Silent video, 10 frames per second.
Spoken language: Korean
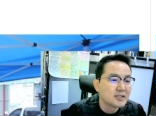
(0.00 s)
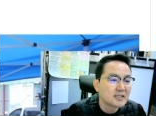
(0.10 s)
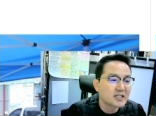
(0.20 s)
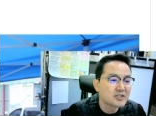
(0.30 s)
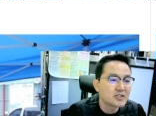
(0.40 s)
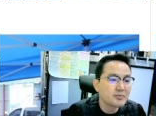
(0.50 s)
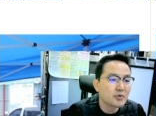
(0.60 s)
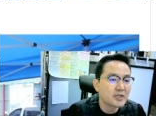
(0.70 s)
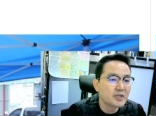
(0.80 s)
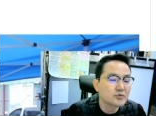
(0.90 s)
개선 협의를
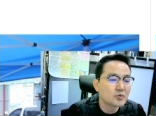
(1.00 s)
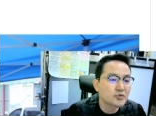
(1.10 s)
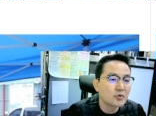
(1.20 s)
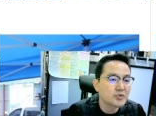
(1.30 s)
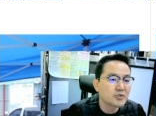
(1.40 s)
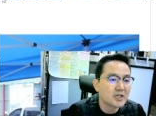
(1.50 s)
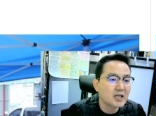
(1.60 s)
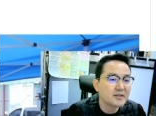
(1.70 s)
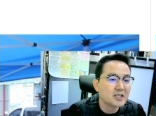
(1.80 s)
가지고 총 11개